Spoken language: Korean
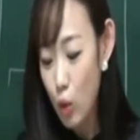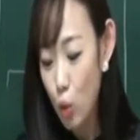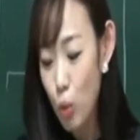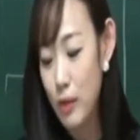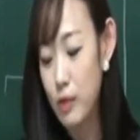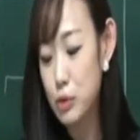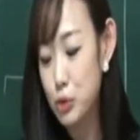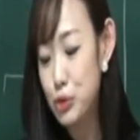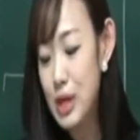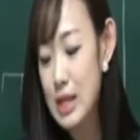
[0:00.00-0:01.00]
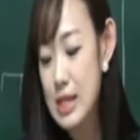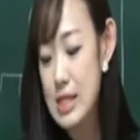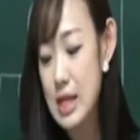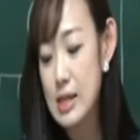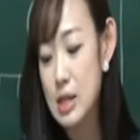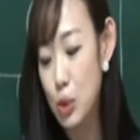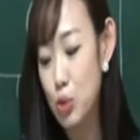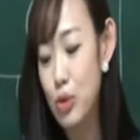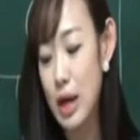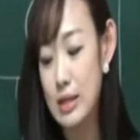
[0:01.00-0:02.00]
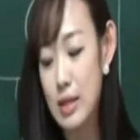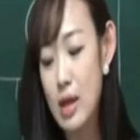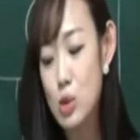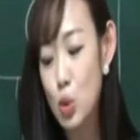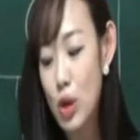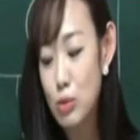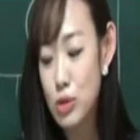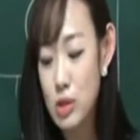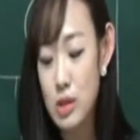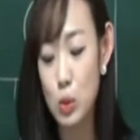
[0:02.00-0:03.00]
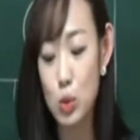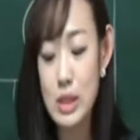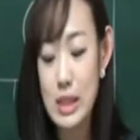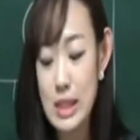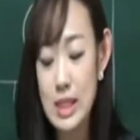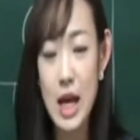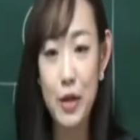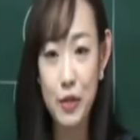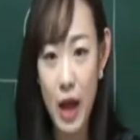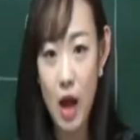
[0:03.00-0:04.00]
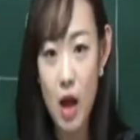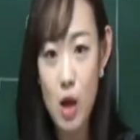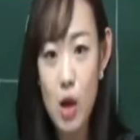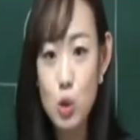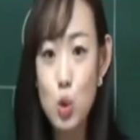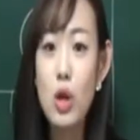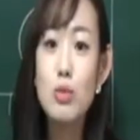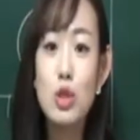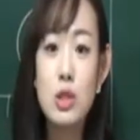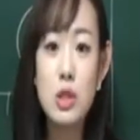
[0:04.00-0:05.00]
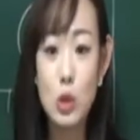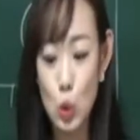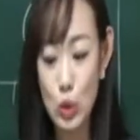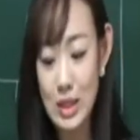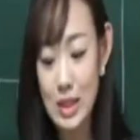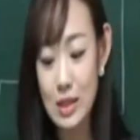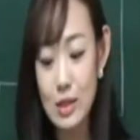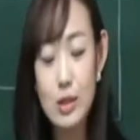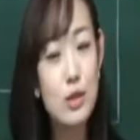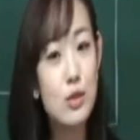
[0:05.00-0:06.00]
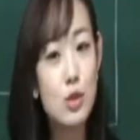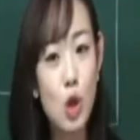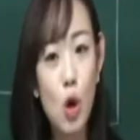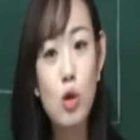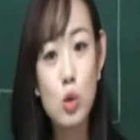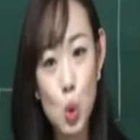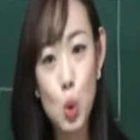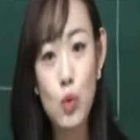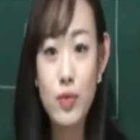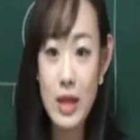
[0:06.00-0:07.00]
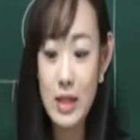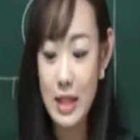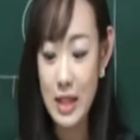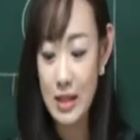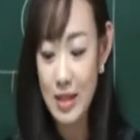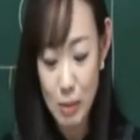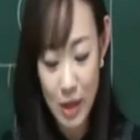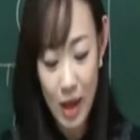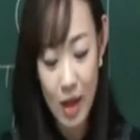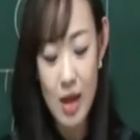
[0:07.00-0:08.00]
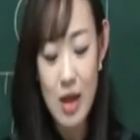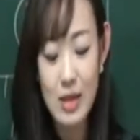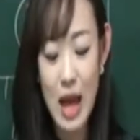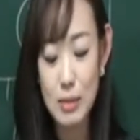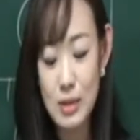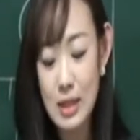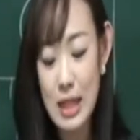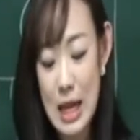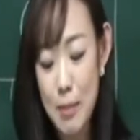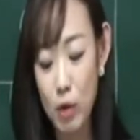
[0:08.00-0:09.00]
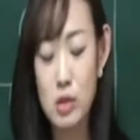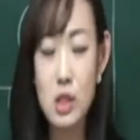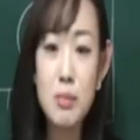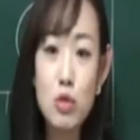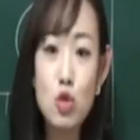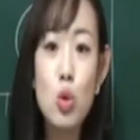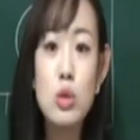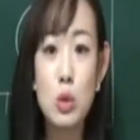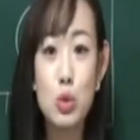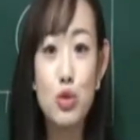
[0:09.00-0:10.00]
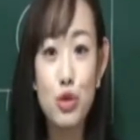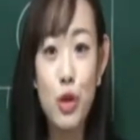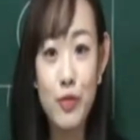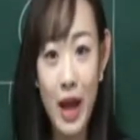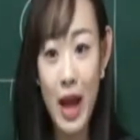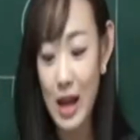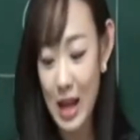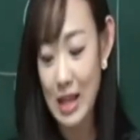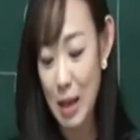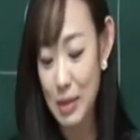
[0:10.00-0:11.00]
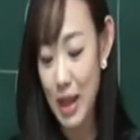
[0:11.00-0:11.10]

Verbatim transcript: 5번 유능한 인사를 재교육하는데 초계문신 제도를 실시하였다. 초계문신 제도는 정조 때의 일이기 때문에 답은 1번 신문고 제도를 두었다가 답이